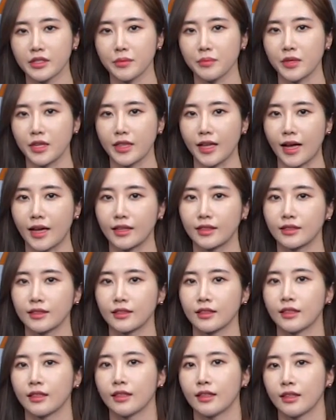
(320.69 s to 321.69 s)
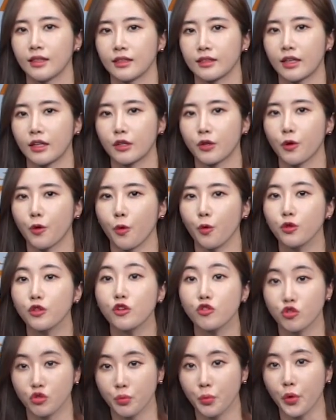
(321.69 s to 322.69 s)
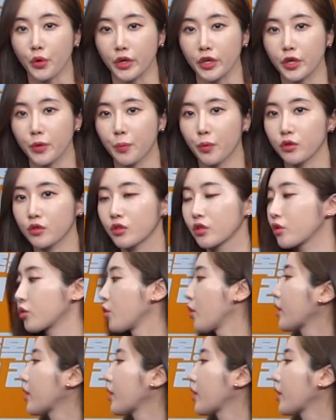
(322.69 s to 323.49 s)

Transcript: 했습니다. 네, 그럼 오늘 주목 1리포트